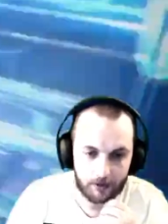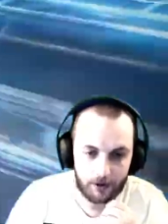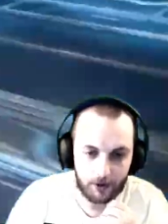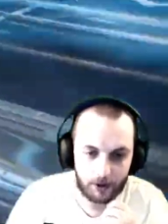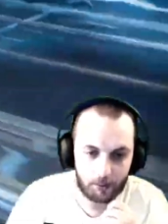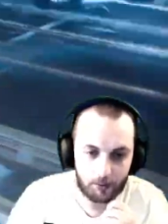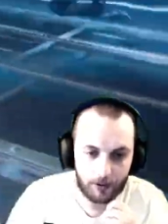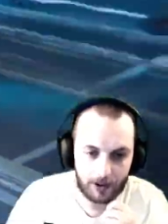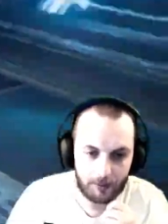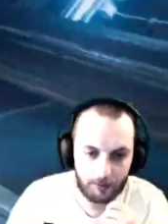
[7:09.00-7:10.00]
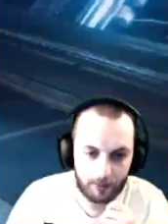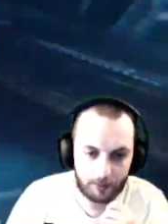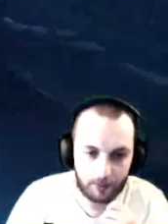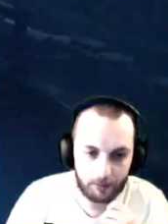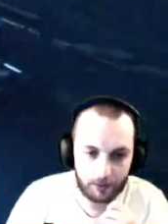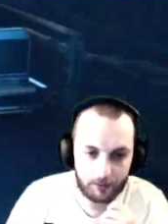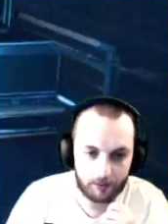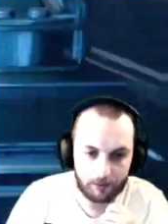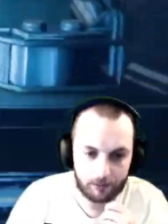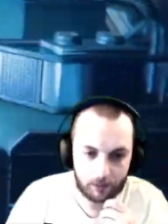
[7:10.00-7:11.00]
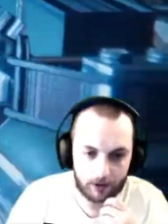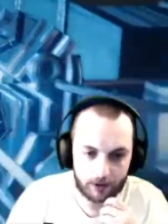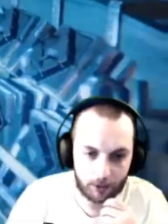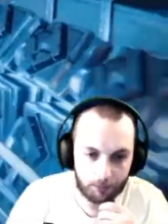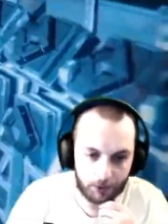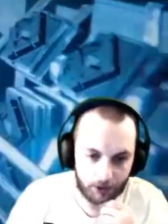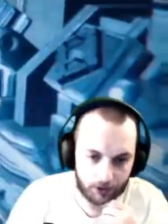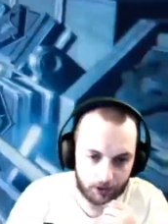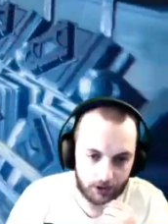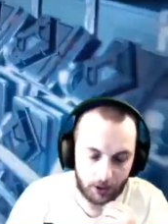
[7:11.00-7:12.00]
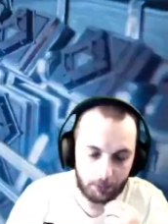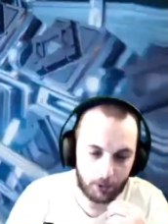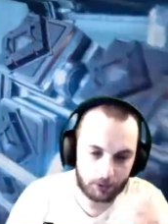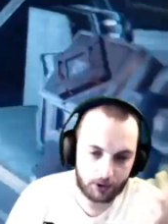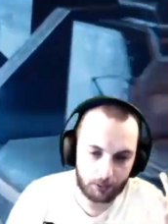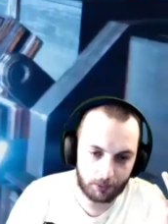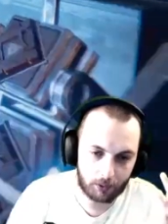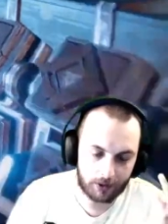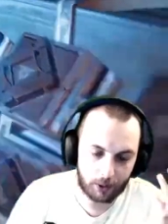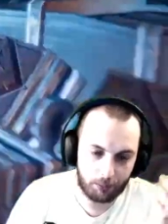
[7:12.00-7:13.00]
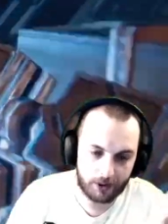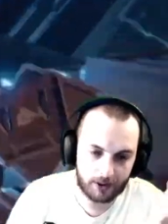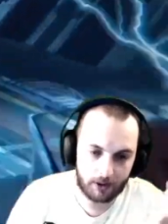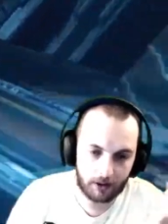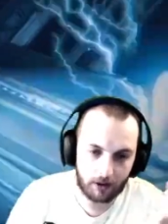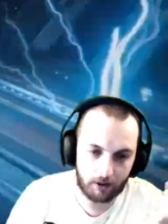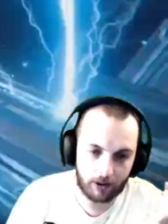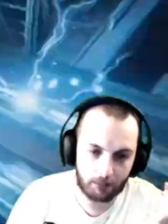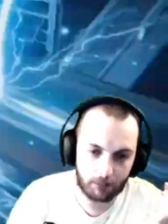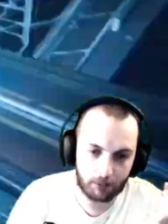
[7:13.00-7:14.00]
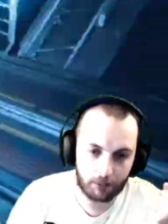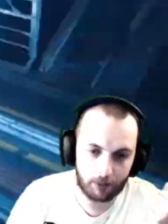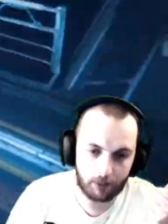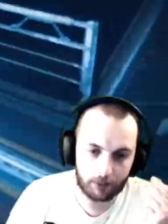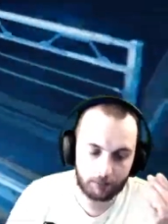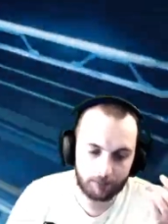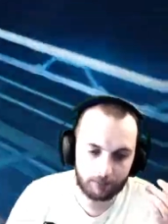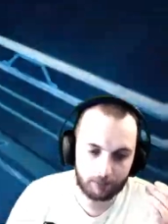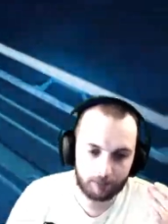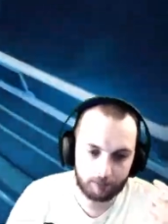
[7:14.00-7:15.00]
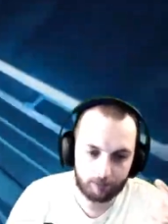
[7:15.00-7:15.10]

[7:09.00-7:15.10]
Je t'ai dit, il joue avec les mêmes armes que moi. Ton as de pique. Ah, mais non, si tu mets ton as de pique, c'est une arme. Euh,